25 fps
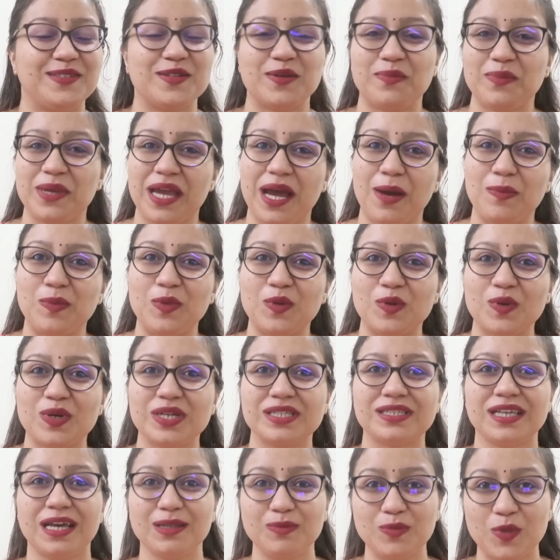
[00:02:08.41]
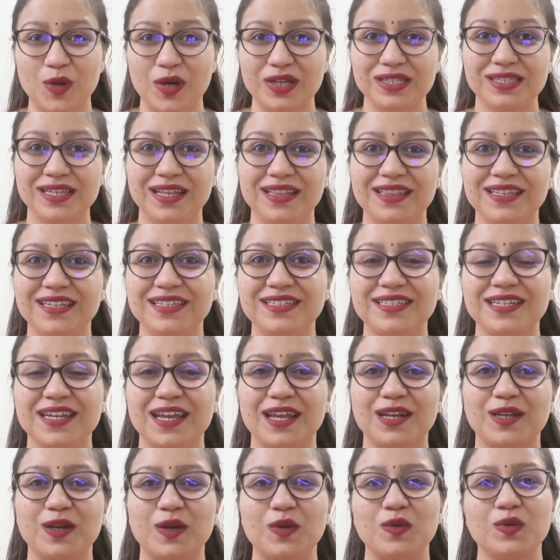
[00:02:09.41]
जो मैं आप लोगों के साथ बहुत जल्दी
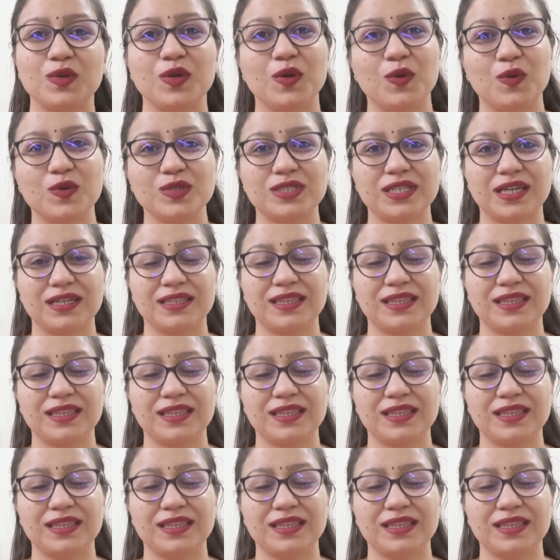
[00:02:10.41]
शेयर करूँगी हो